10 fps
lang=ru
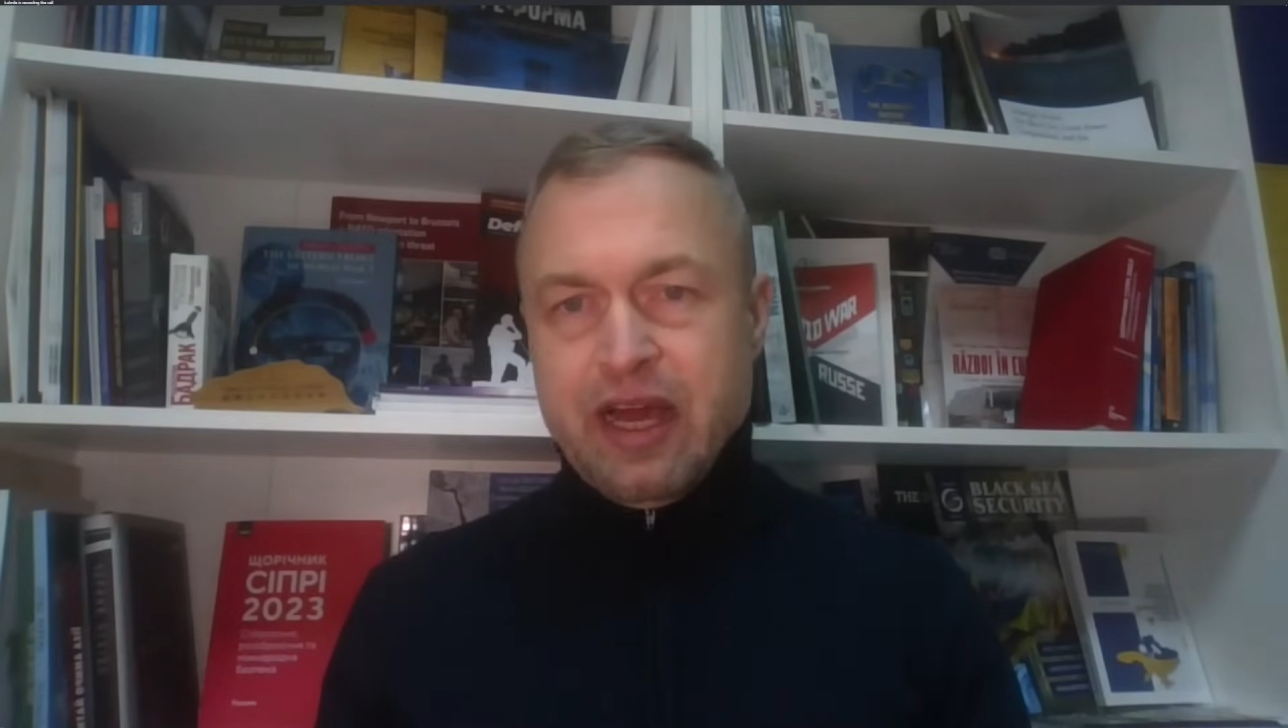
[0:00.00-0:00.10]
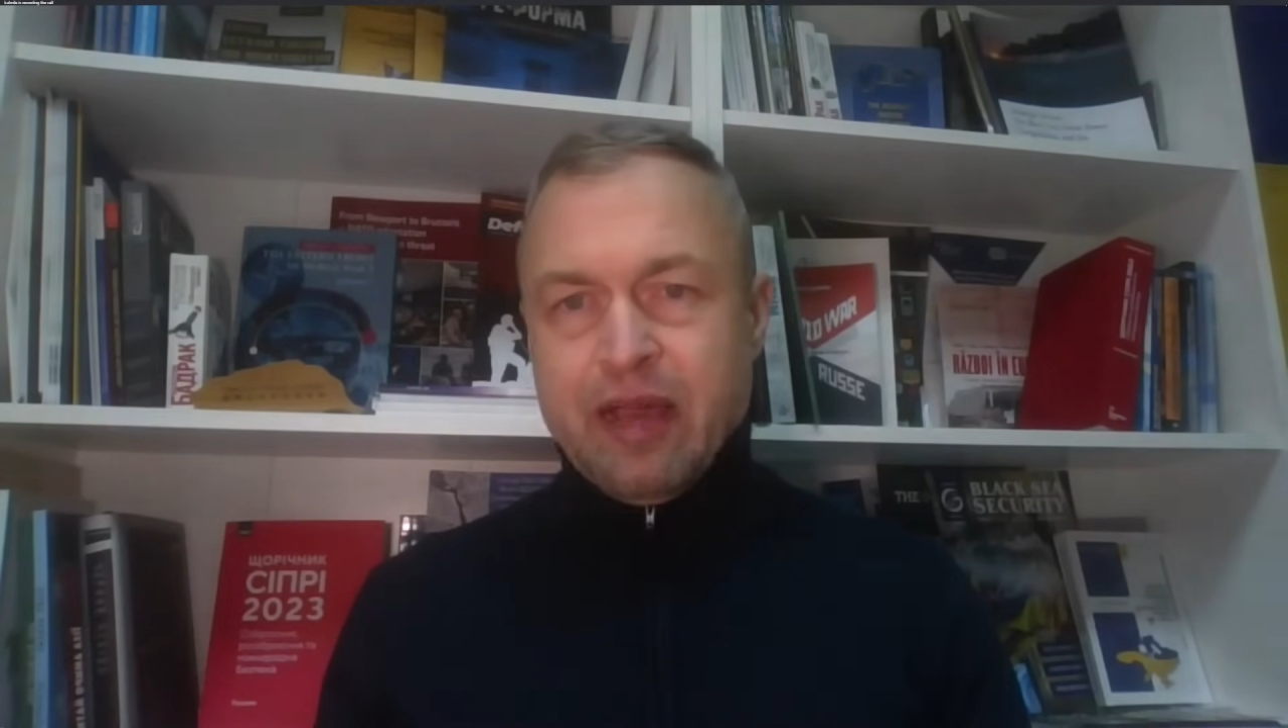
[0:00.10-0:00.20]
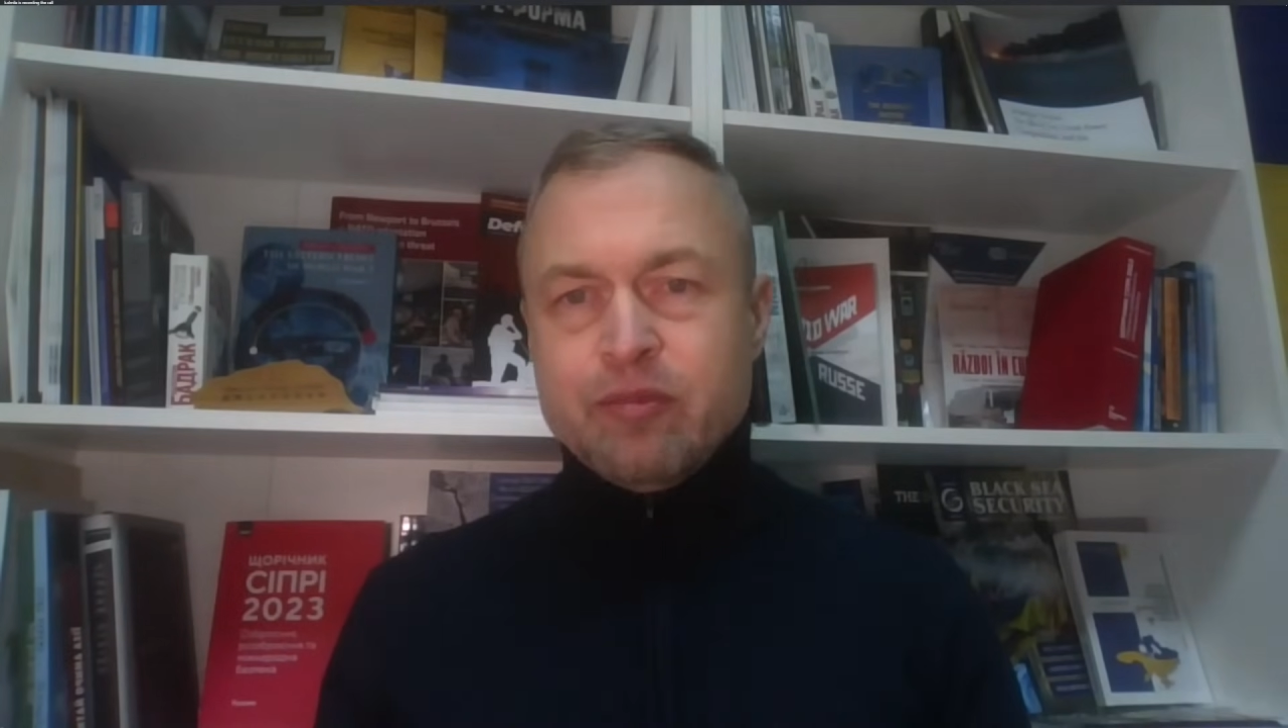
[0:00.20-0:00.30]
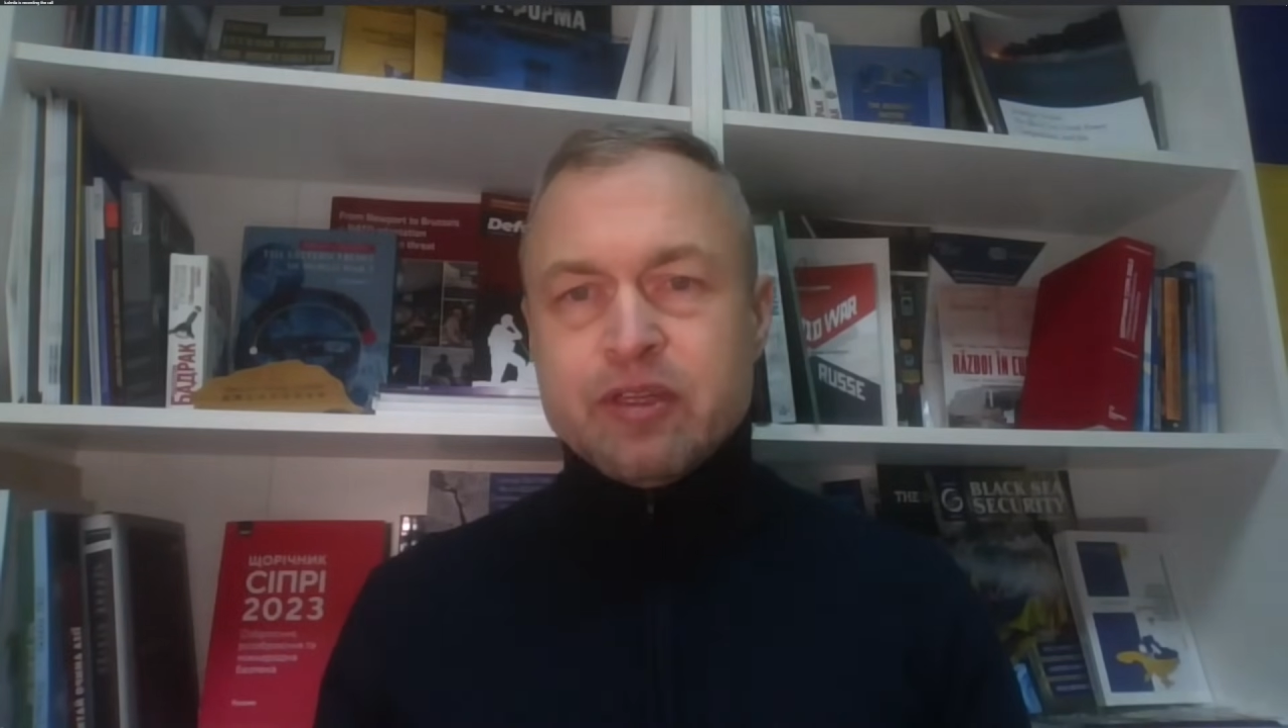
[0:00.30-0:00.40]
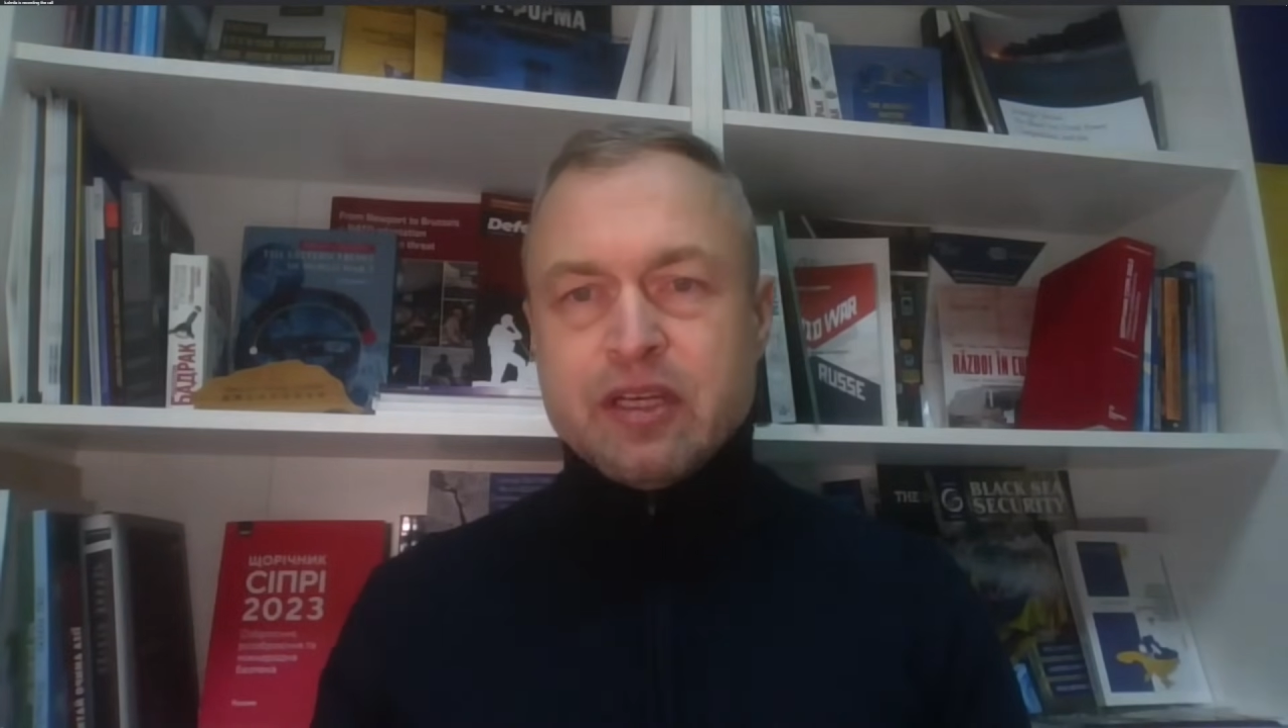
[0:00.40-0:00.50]

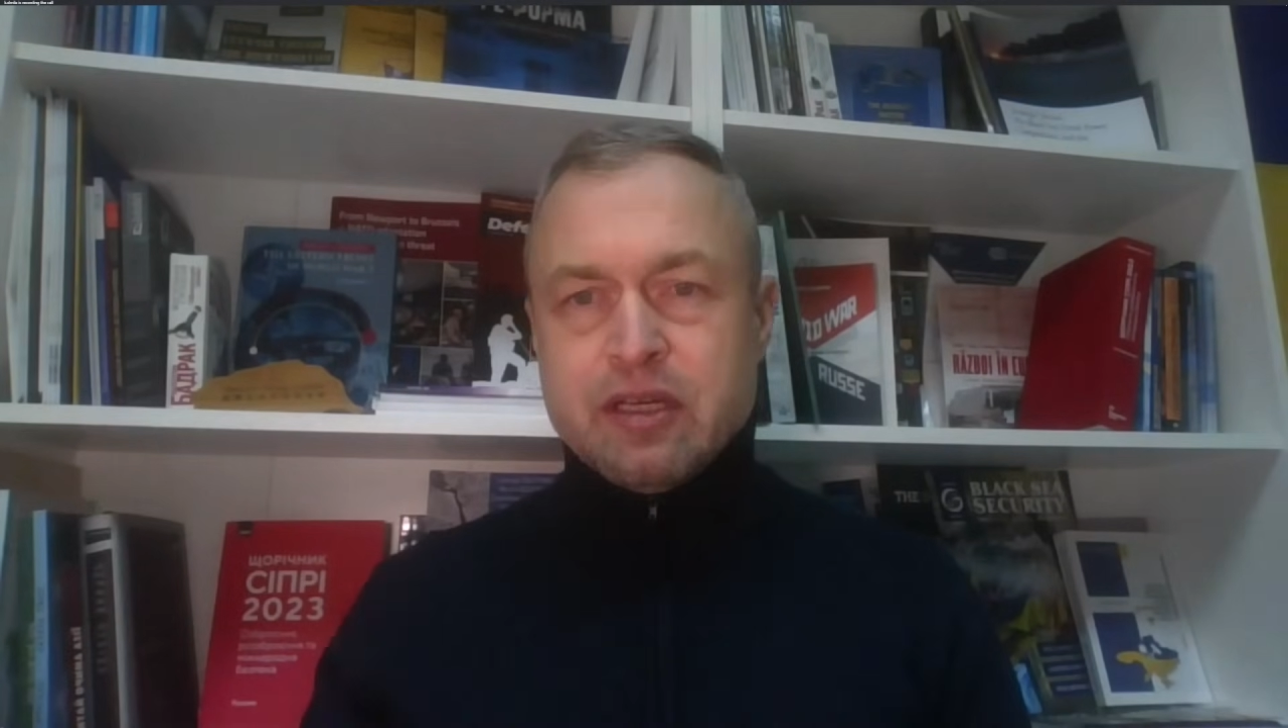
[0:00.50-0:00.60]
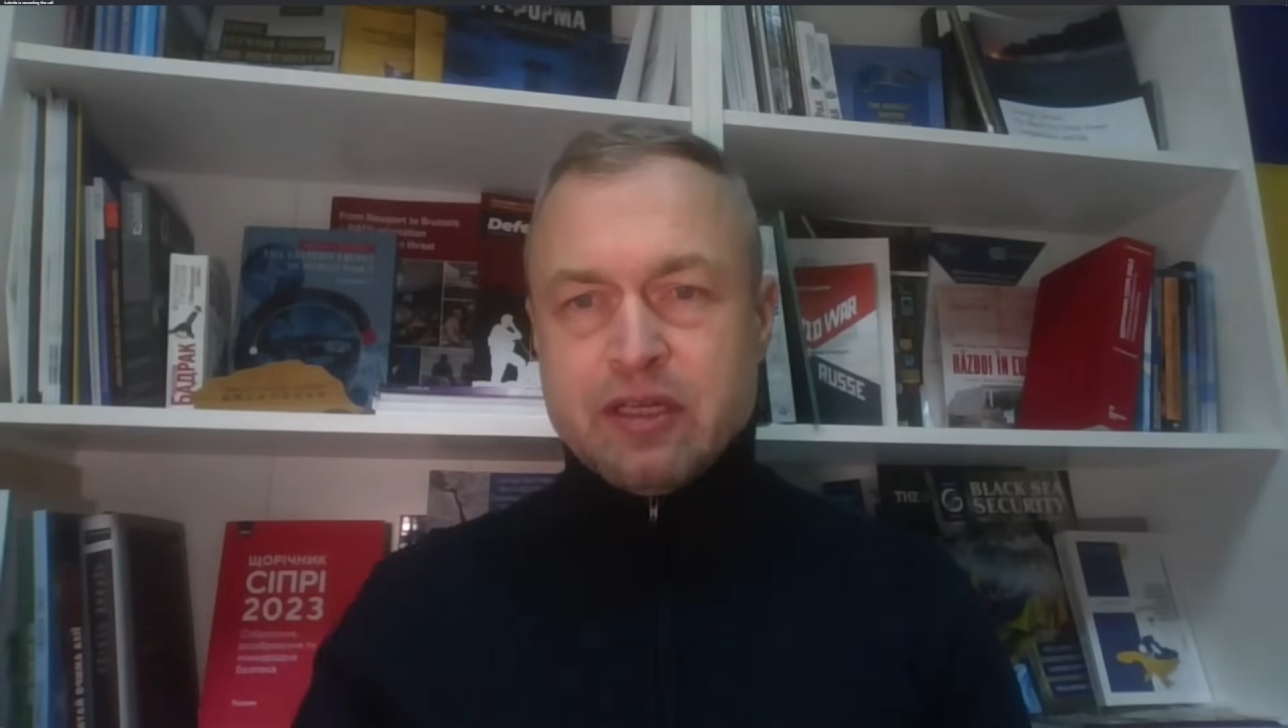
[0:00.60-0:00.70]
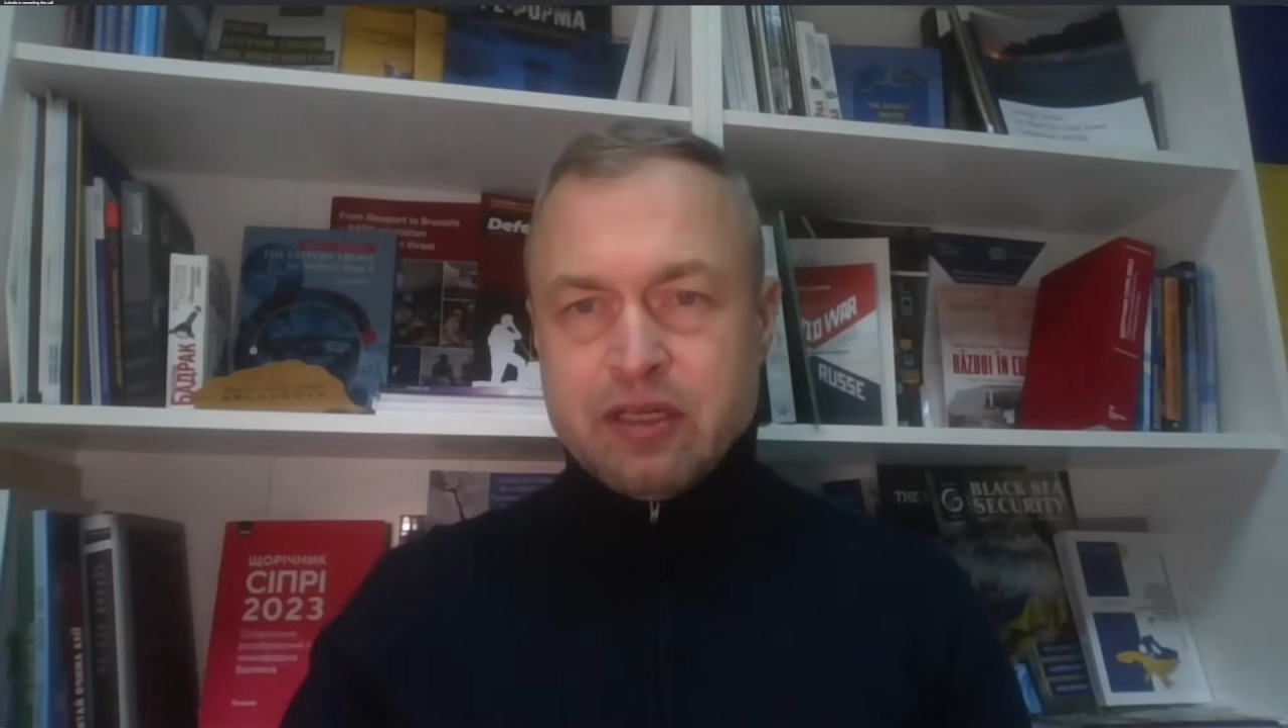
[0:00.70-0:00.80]
а именно